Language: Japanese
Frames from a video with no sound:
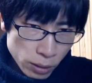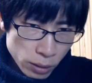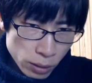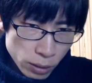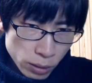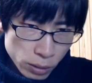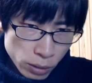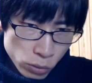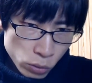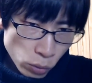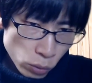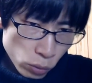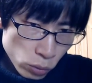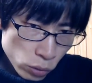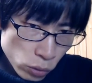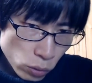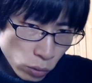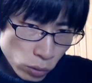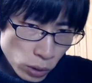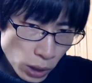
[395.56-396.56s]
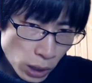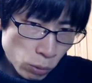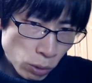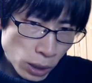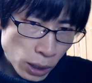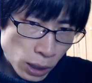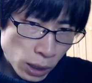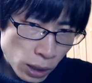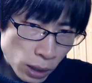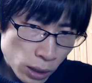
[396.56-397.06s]
で、その正体
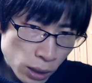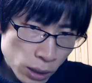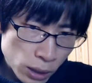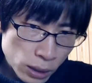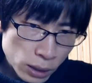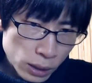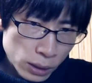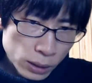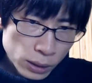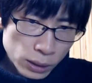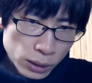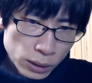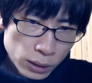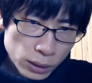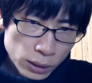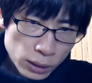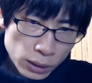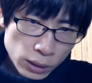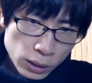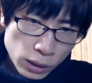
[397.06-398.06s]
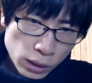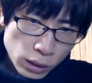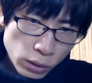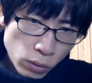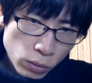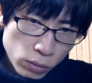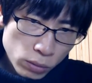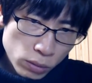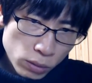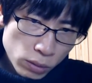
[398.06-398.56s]
は日
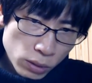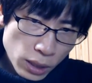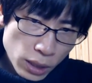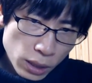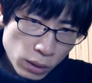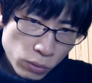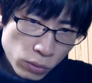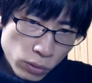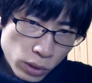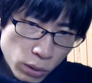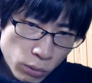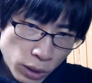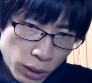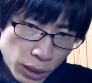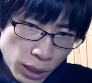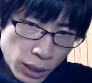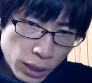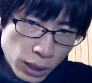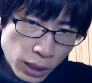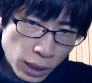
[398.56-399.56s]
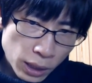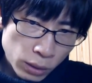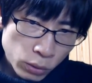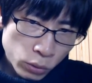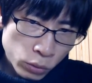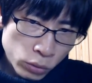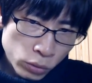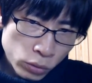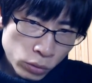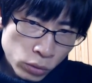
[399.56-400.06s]
本政府ではないか
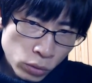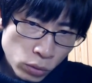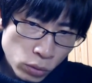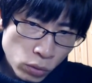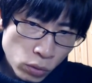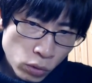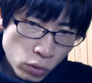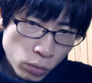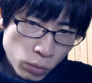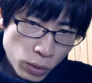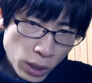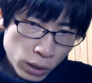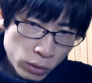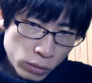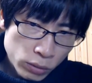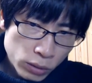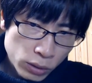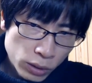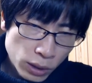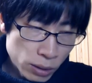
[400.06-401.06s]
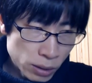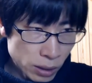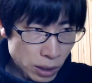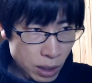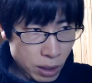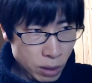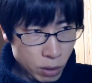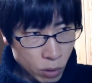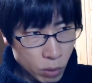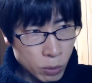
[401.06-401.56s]
という情報もあるんです
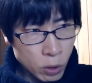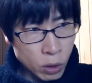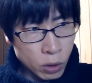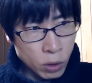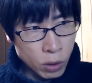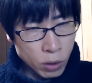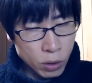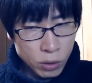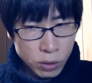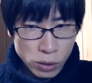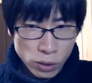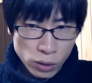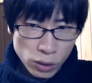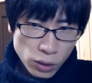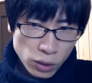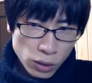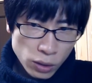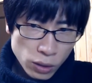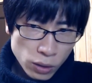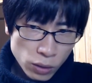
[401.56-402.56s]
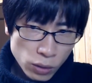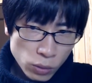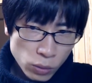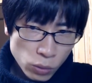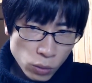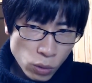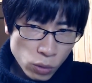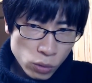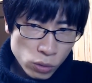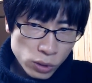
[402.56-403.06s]
けれども、
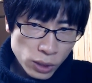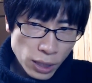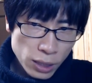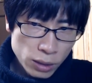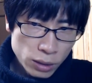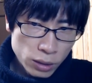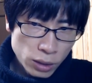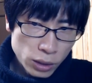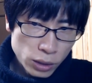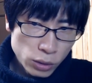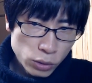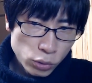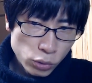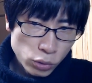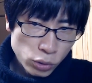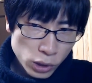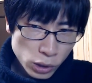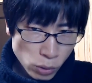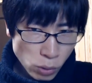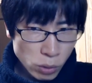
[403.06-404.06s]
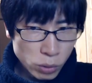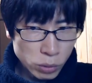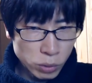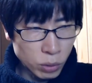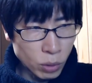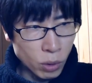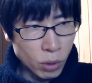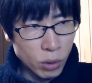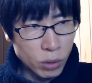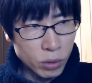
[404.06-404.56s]
国際金融資本
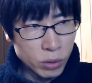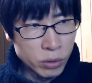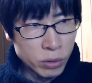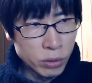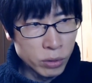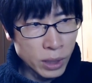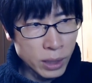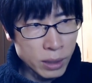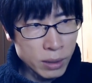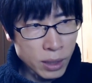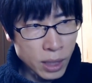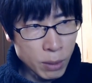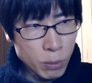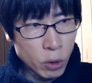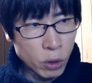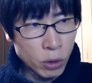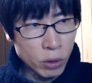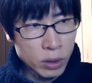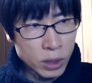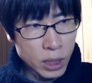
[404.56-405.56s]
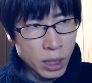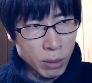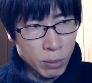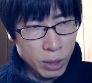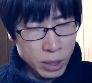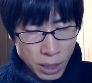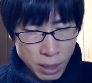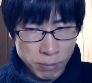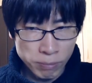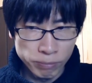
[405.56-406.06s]
というやつかもしれま
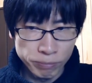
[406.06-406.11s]
せん。